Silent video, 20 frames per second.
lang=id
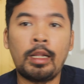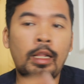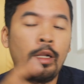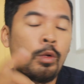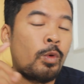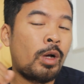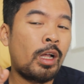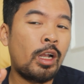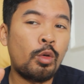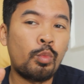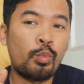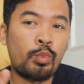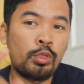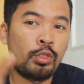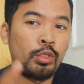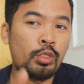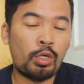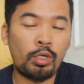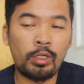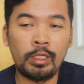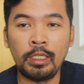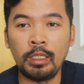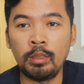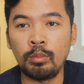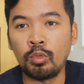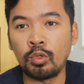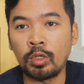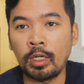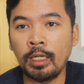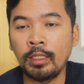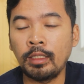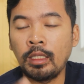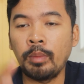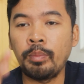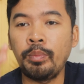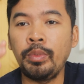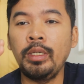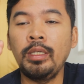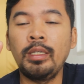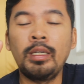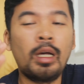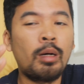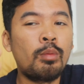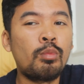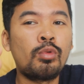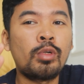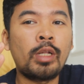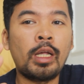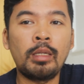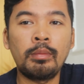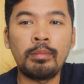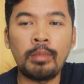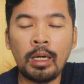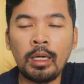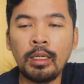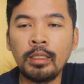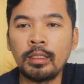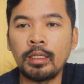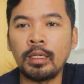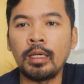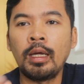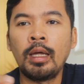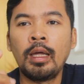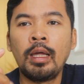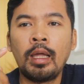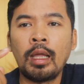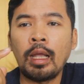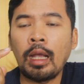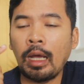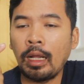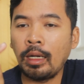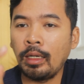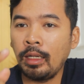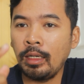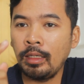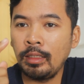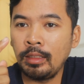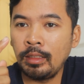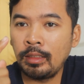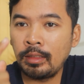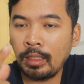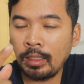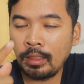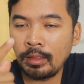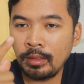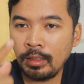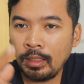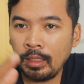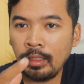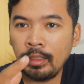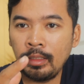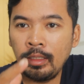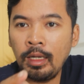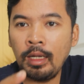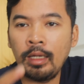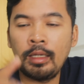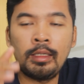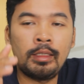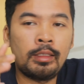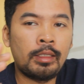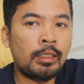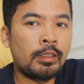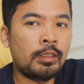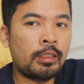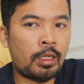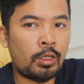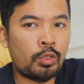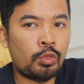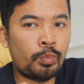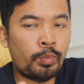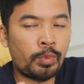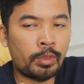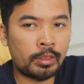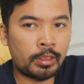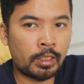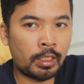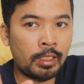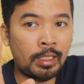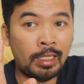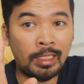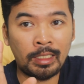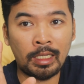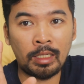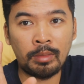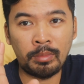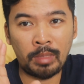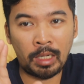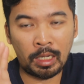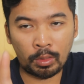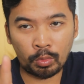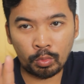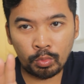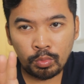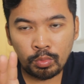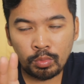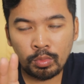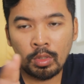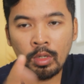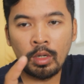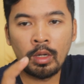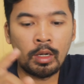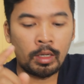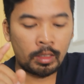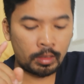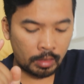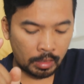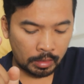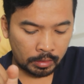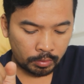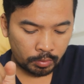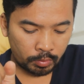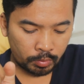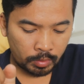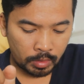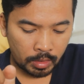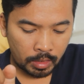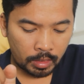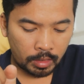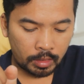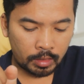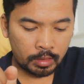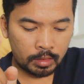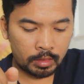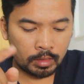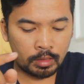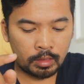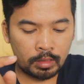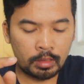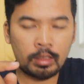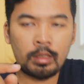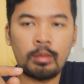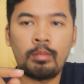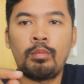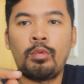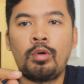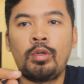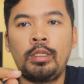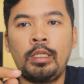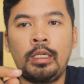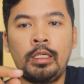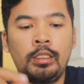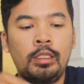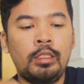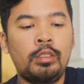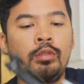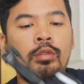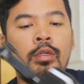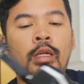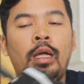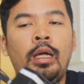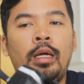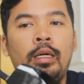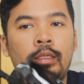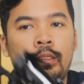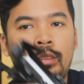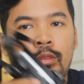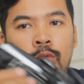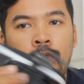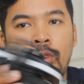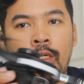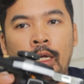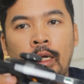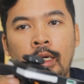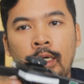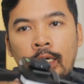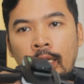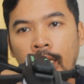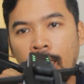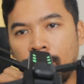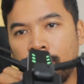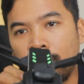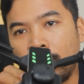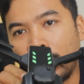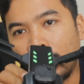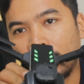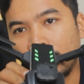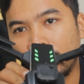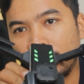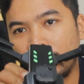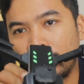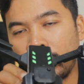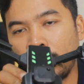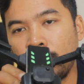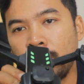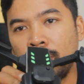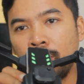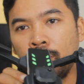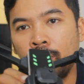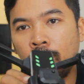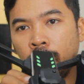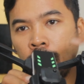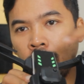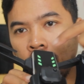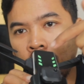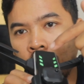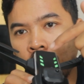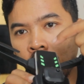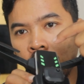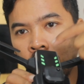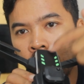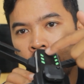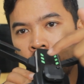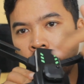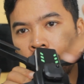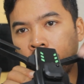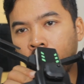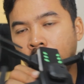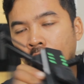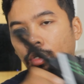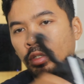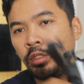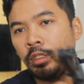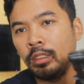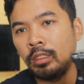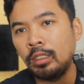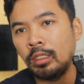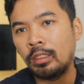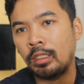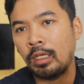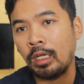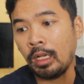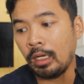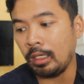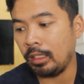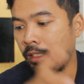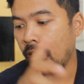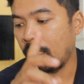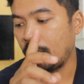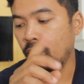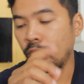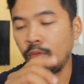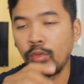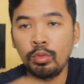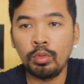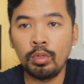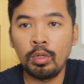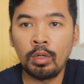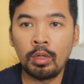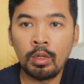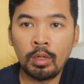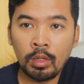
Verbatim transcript: keren walaupun drone ini murah tapi nggak murahan banget ya. Karena desainnya dia desain 100% desain baru dan juga uh, modelnya juga udah keren banget tapi sebelum ke detail drone kita sekarang lihat dulu